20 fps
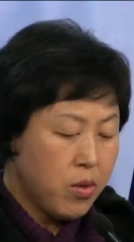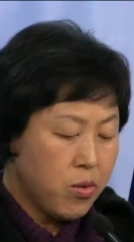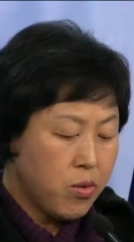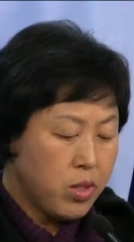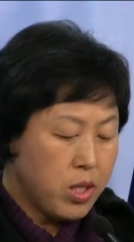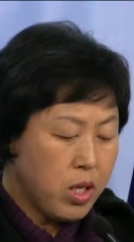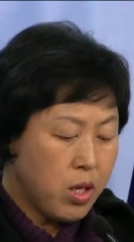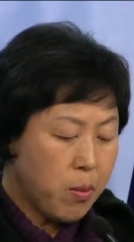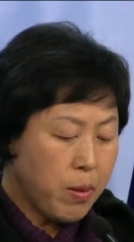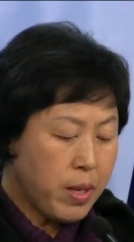
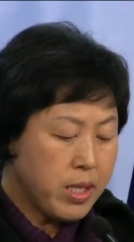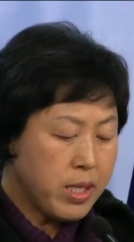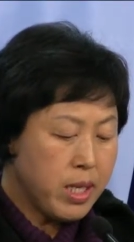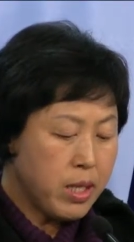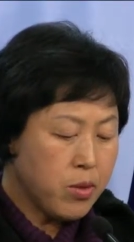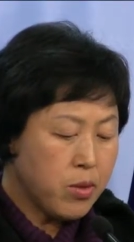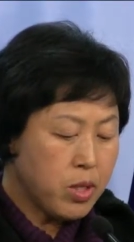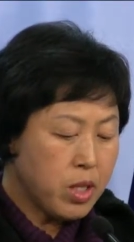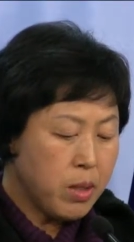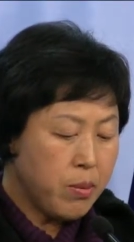구제 역
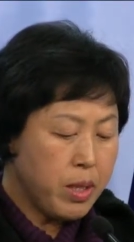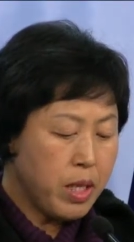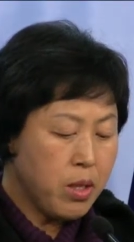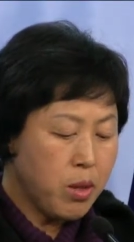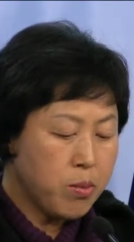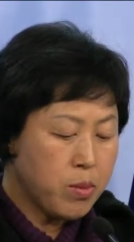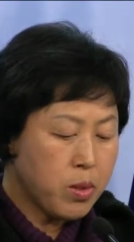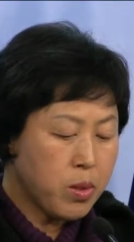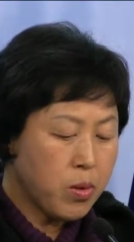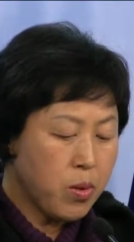발생 60일이
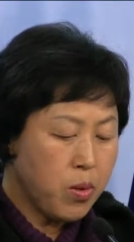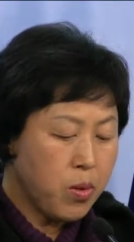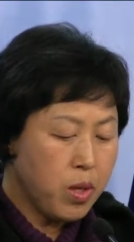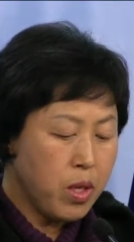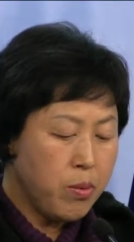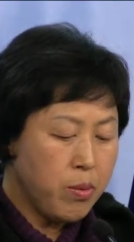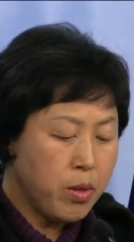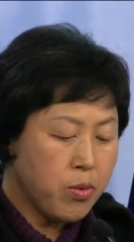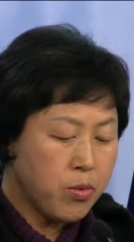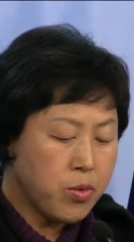넘도록
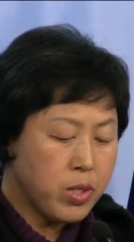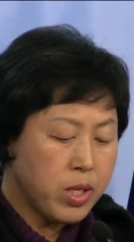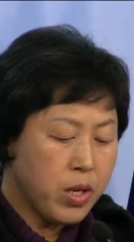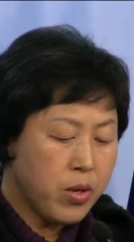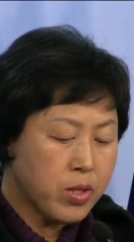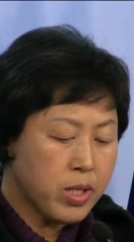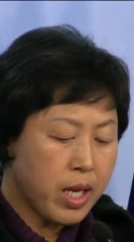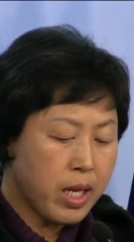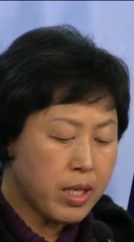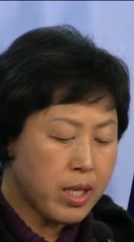이번
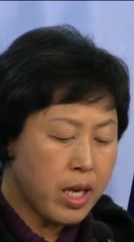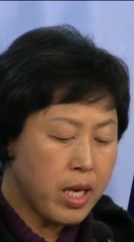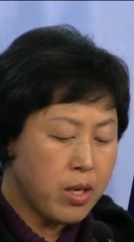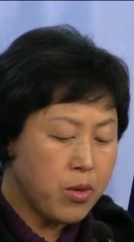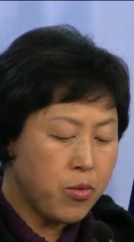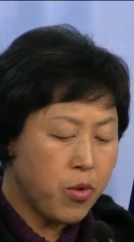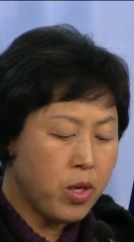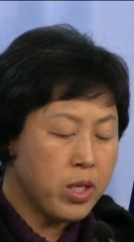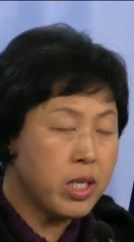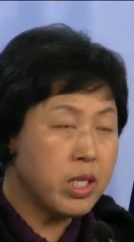구제역 사태의
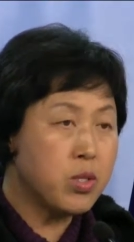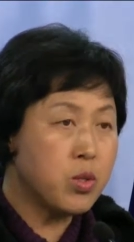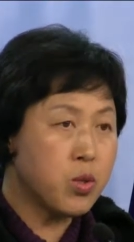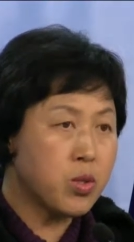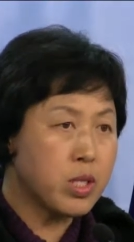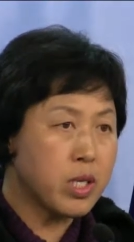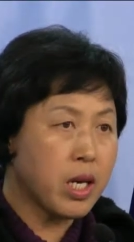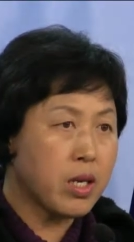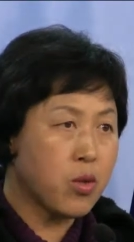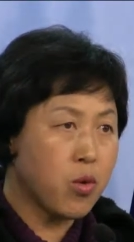
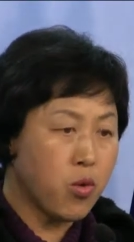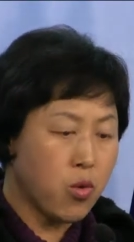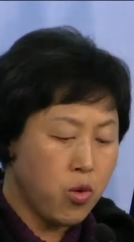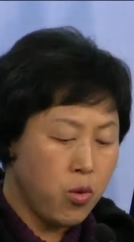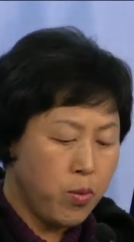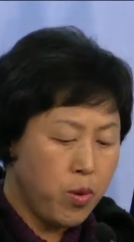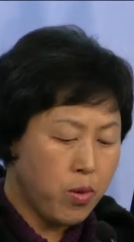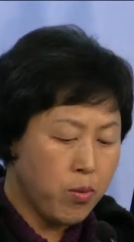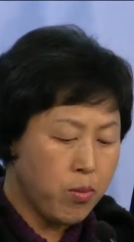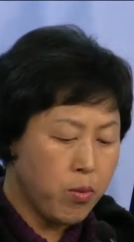원인조차도
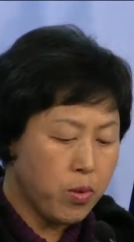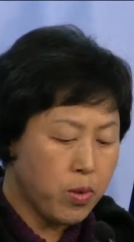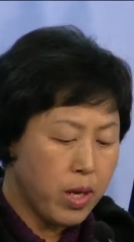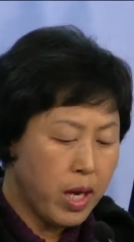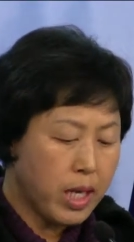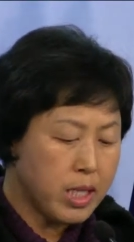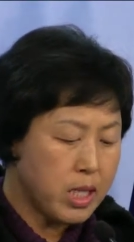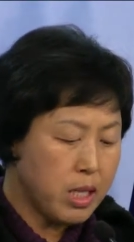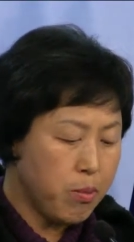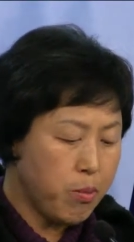
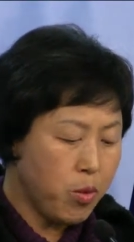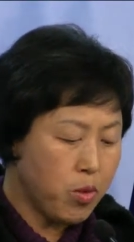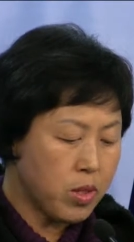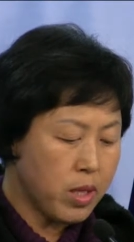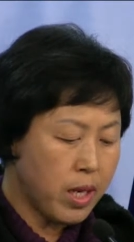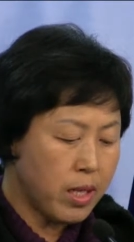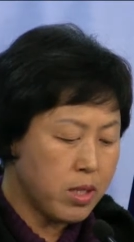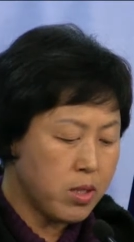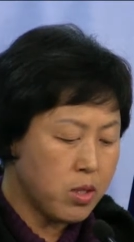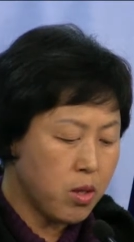규명하지
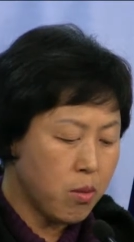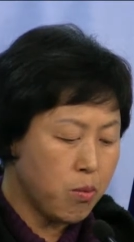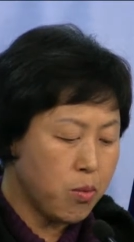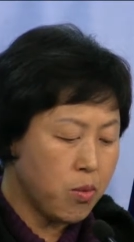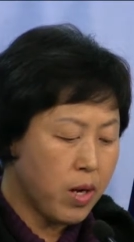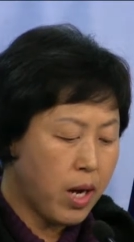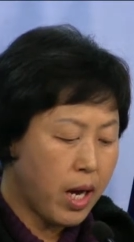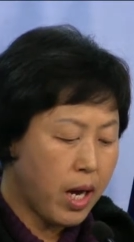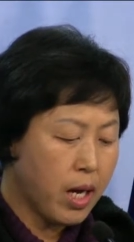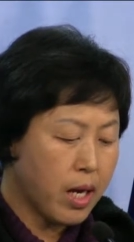못하는
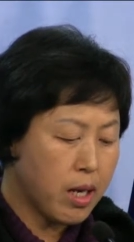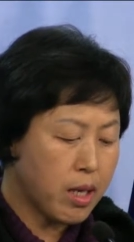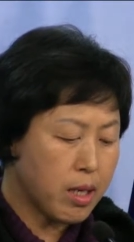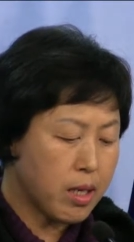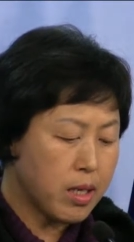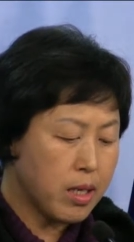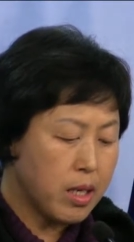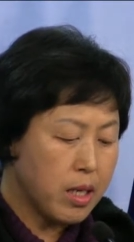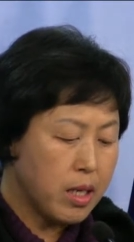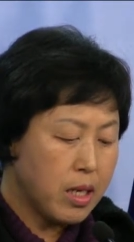정부가
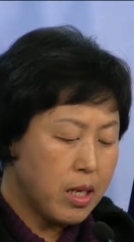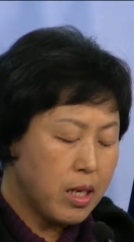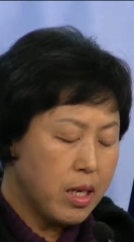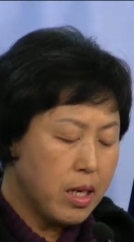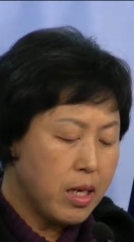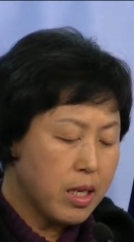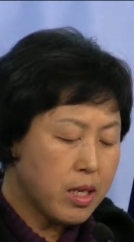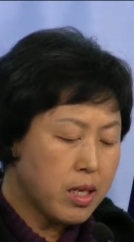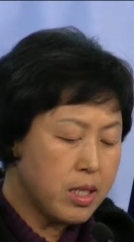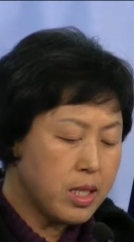
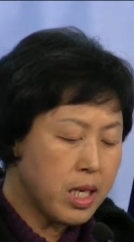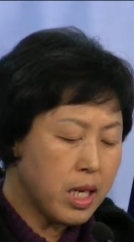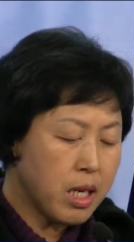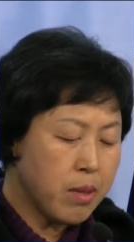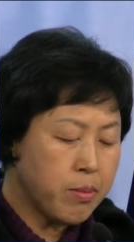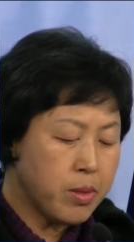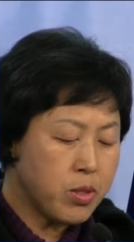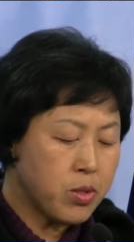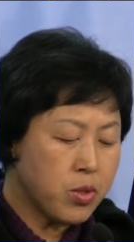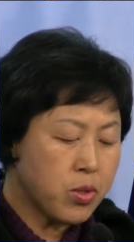그
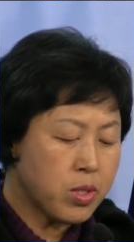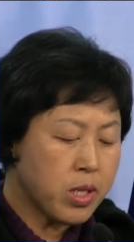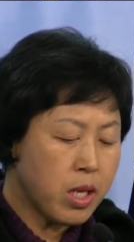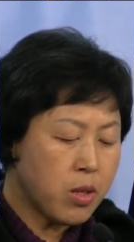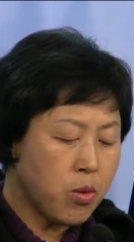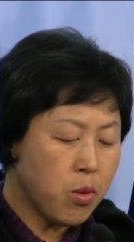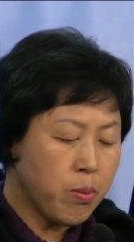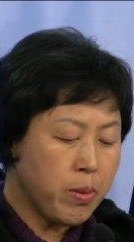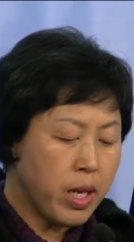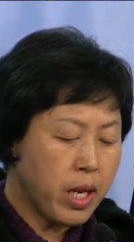책임을
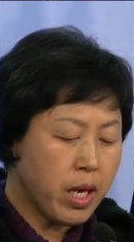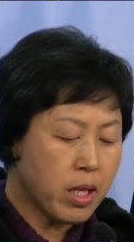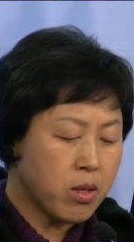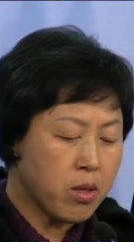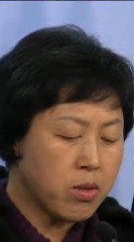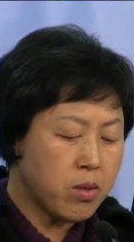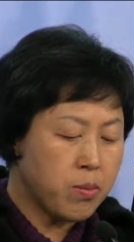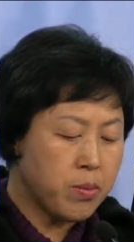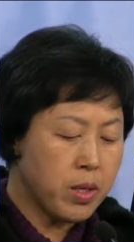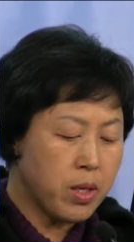축산농민에게
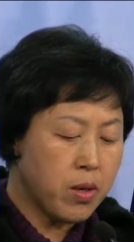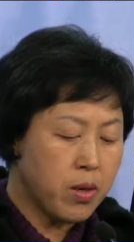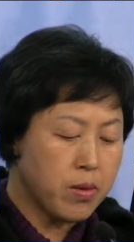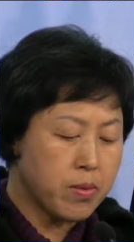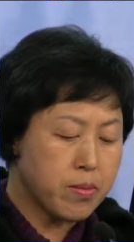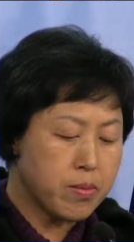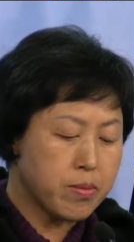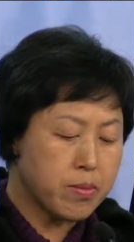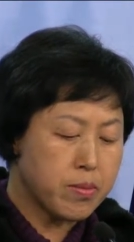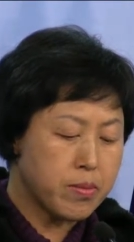떠넘겨
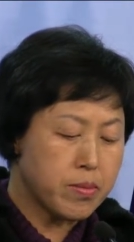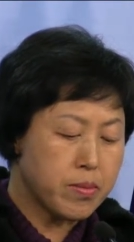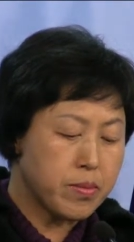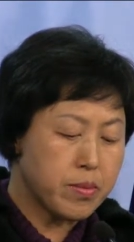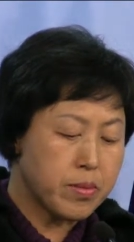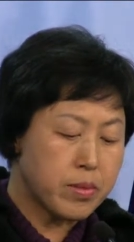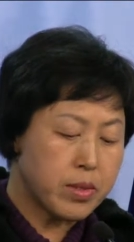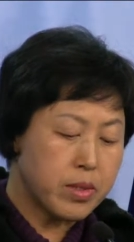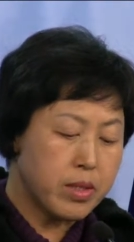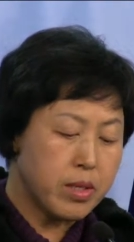
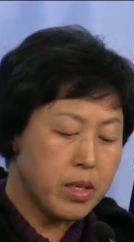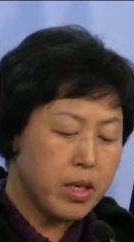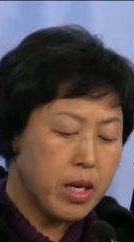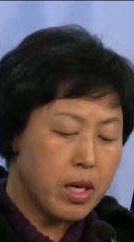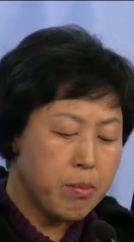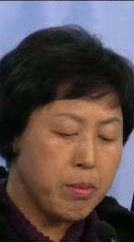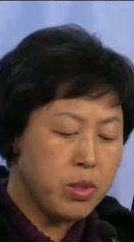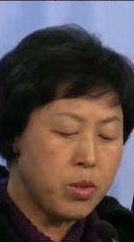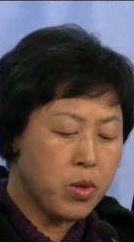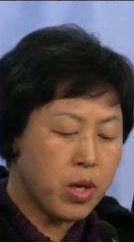
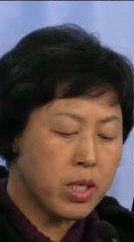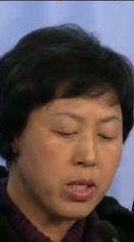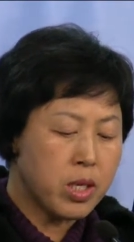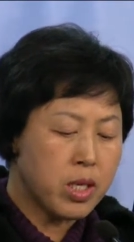민족의